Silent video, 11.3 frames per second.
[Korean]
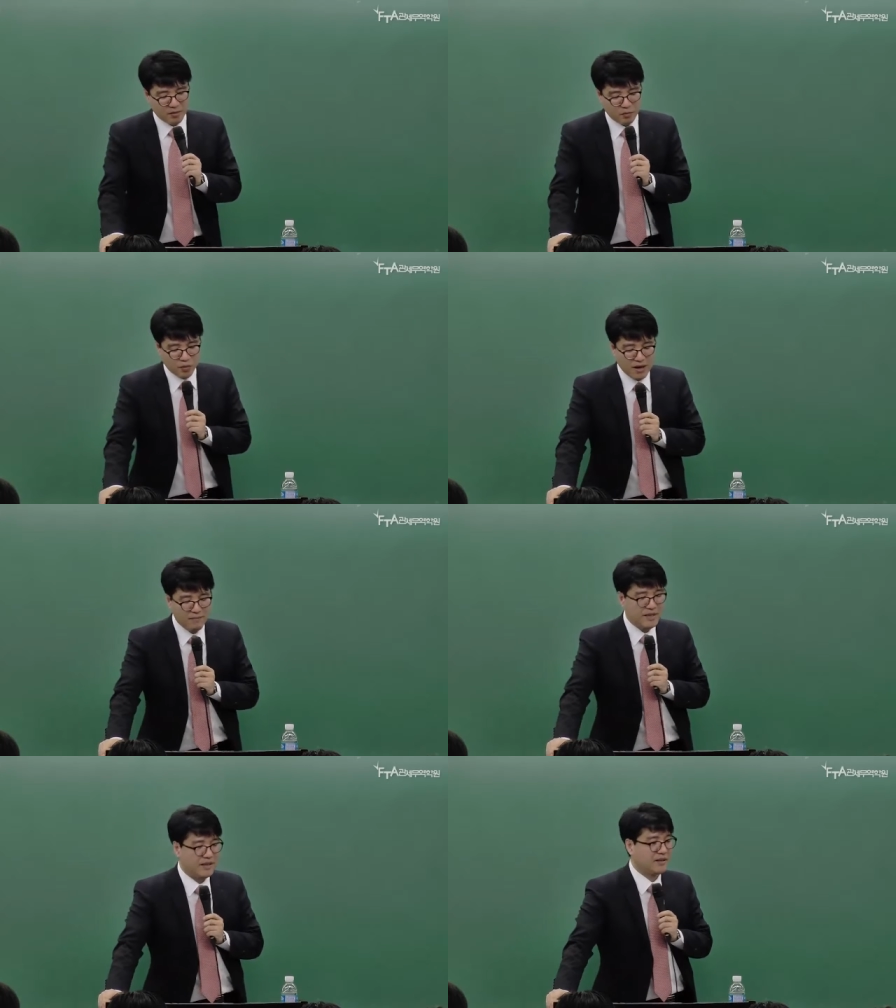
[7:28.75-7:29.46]

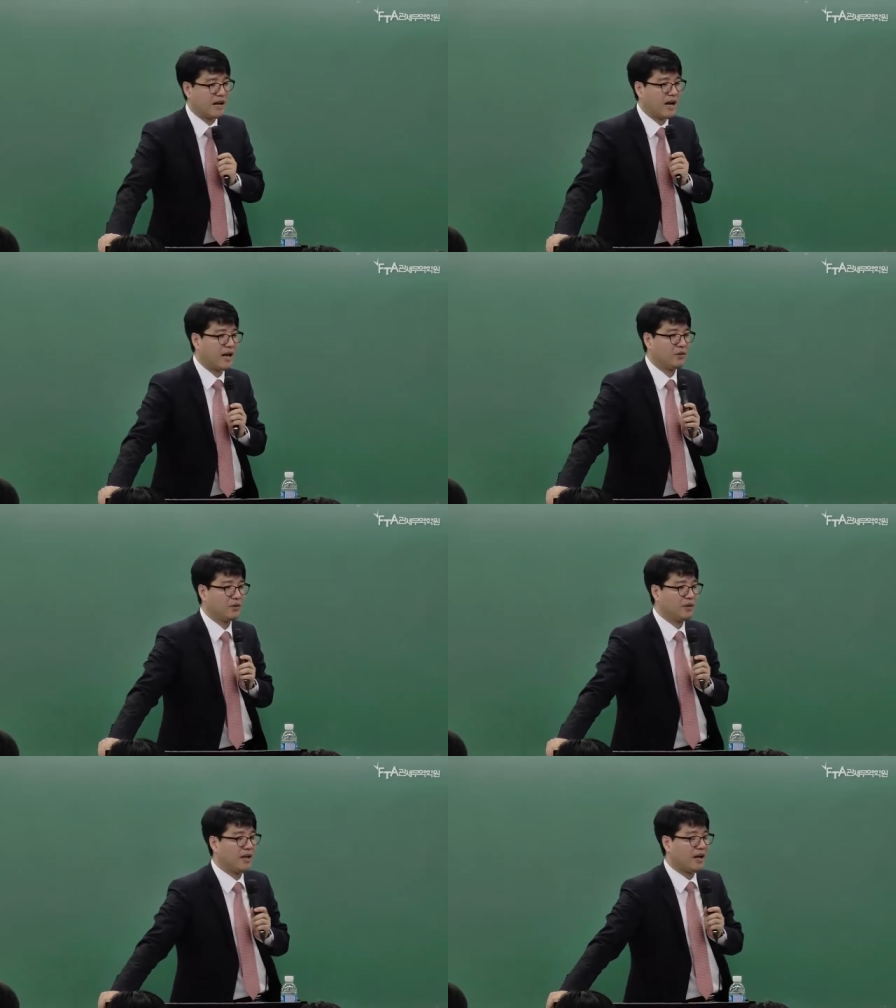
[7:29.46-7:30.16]
포함돼 있다.
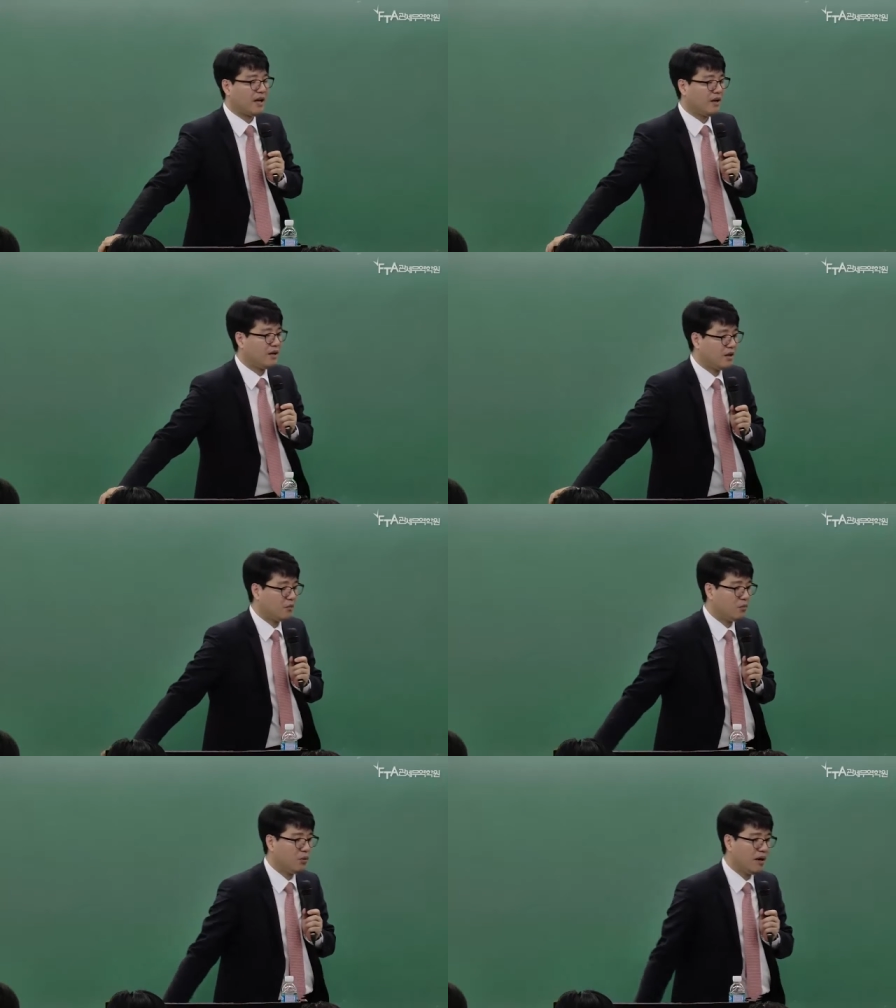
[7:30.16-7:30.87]
요게
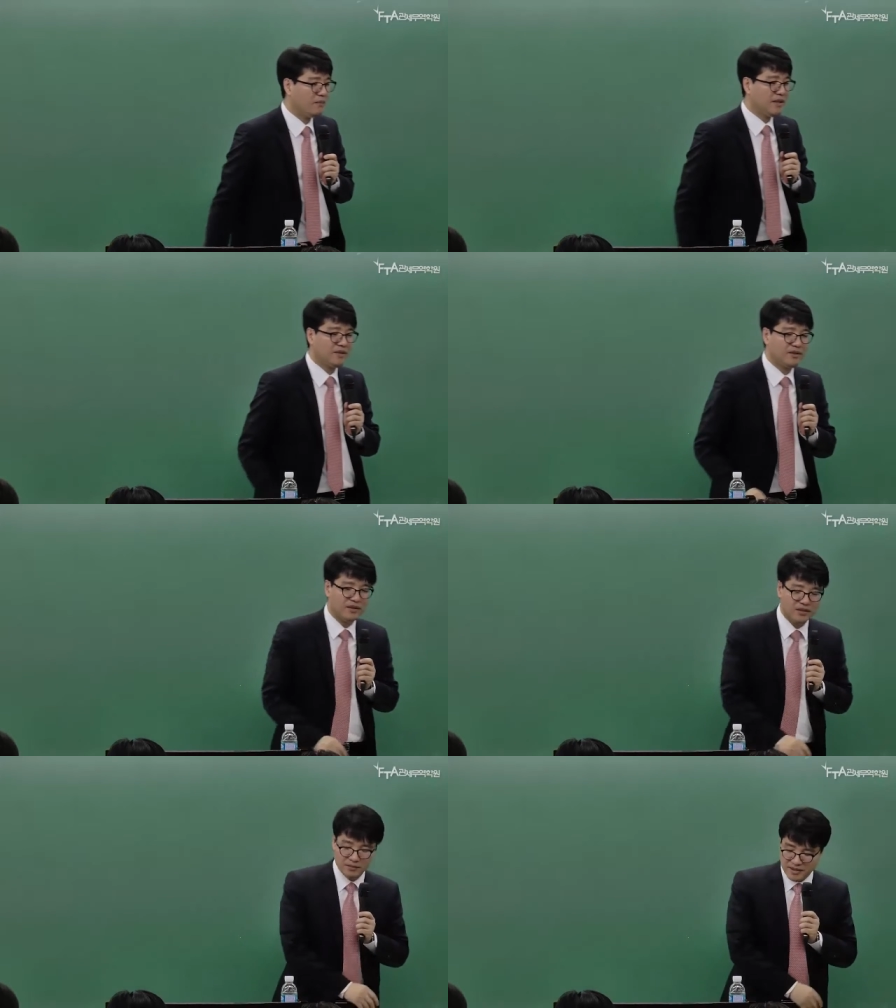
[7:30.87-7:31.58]
포함돼서
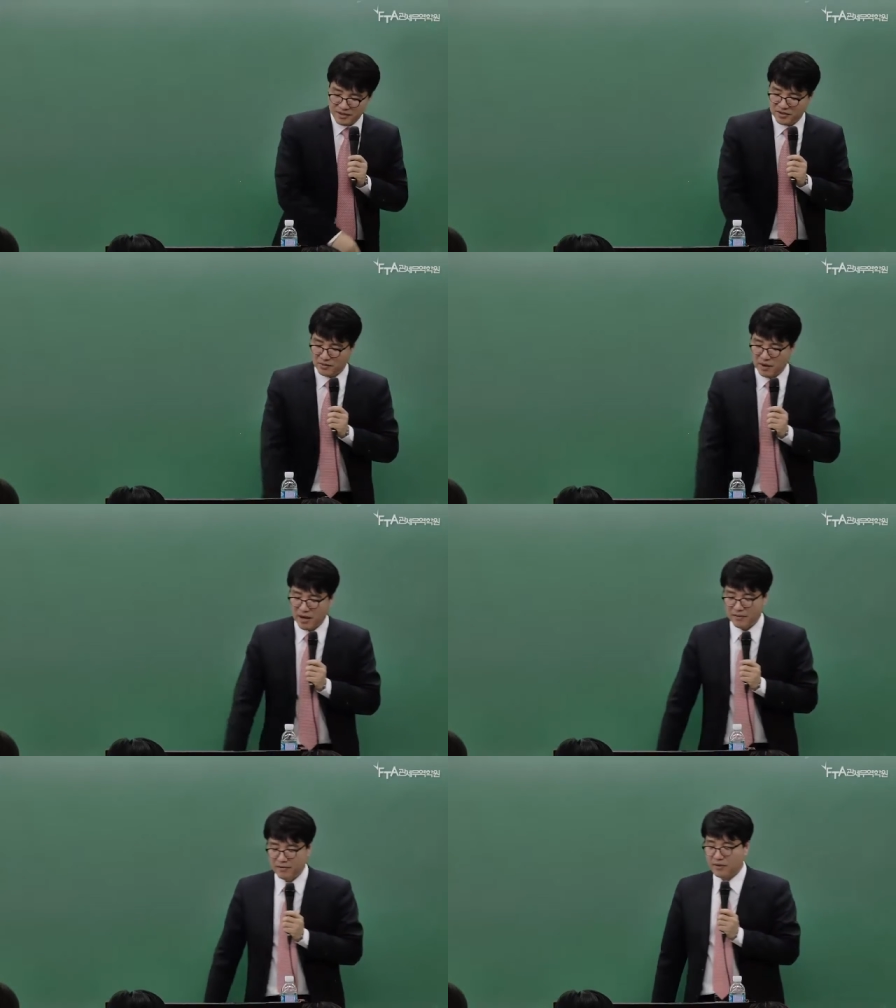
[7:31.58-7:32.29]
지급이
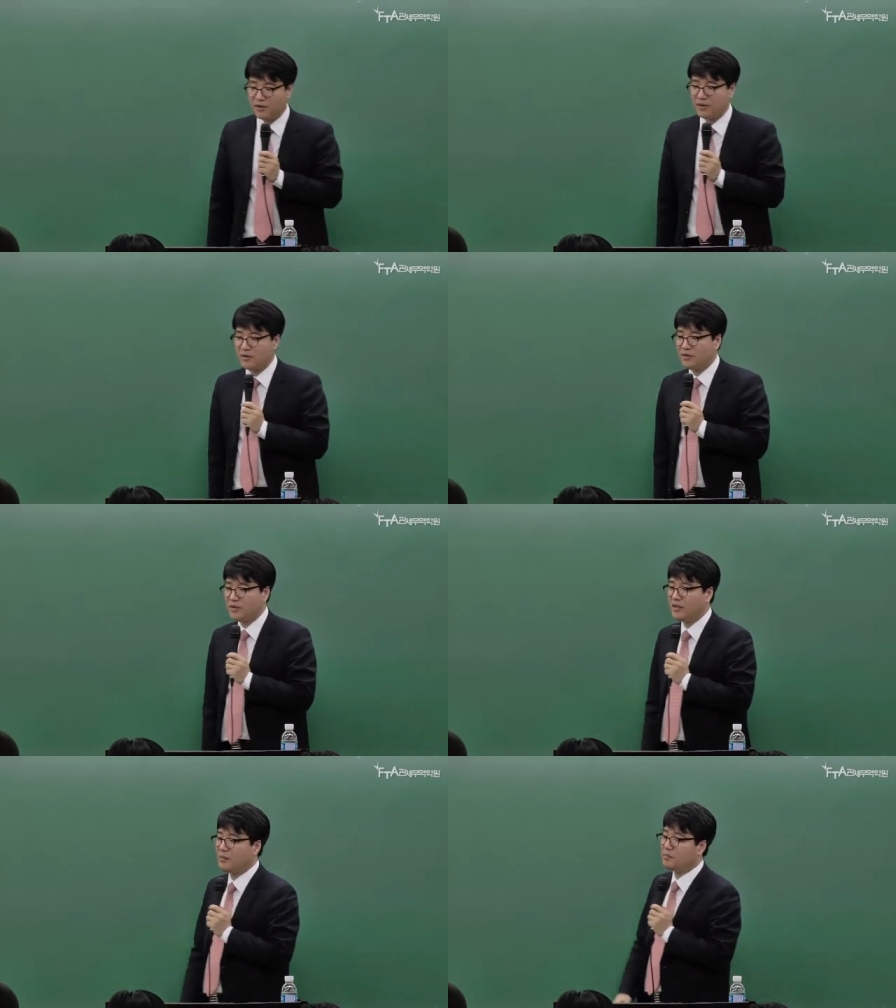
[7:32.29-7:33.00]
되었지만
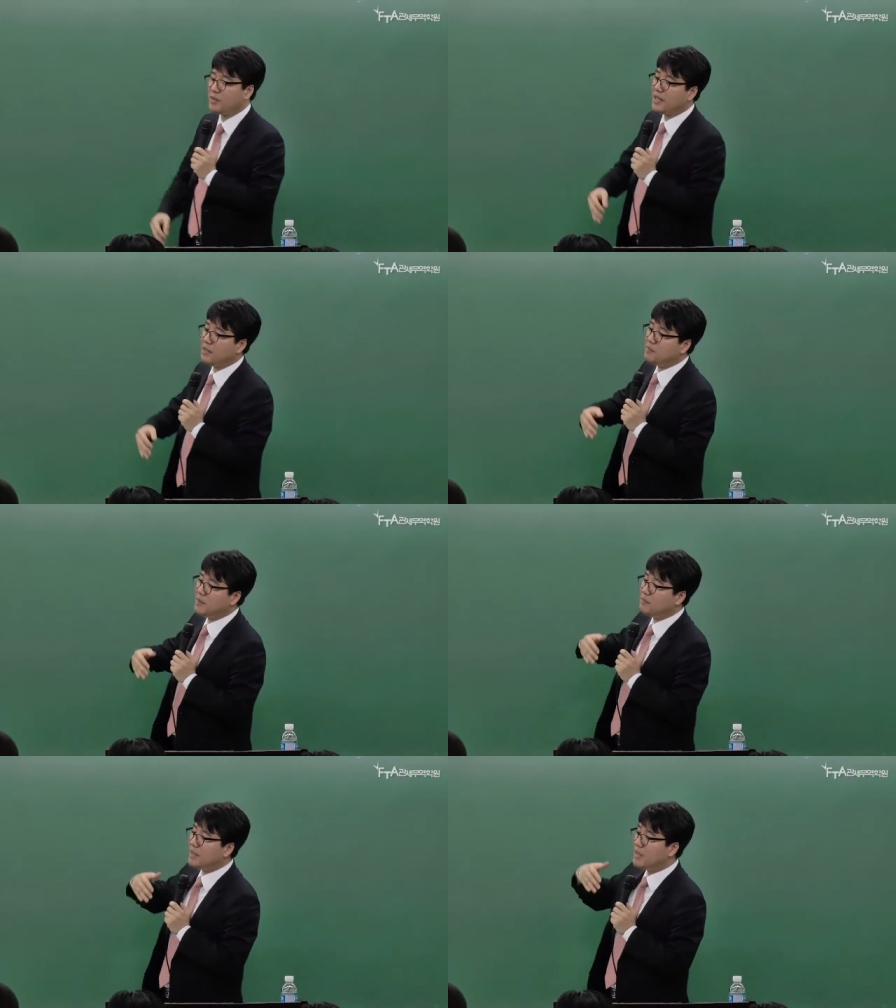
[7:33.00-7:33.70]
여전히
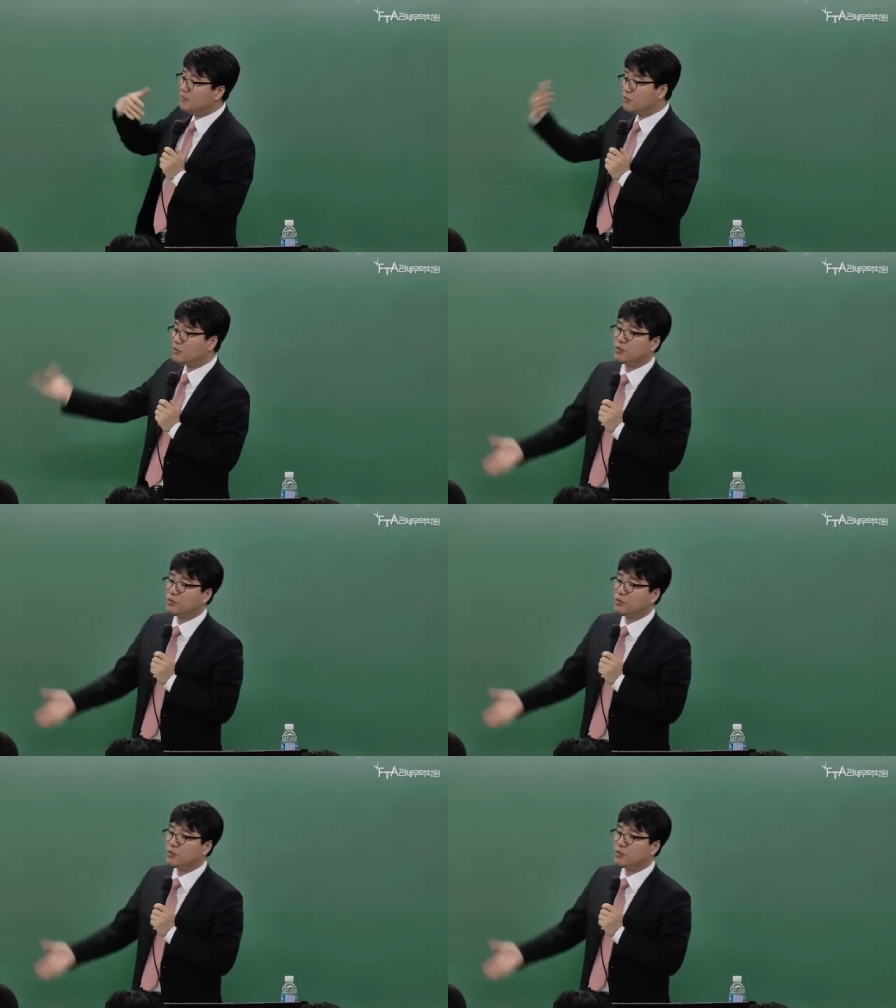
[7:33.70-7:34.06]
PAPP 일부를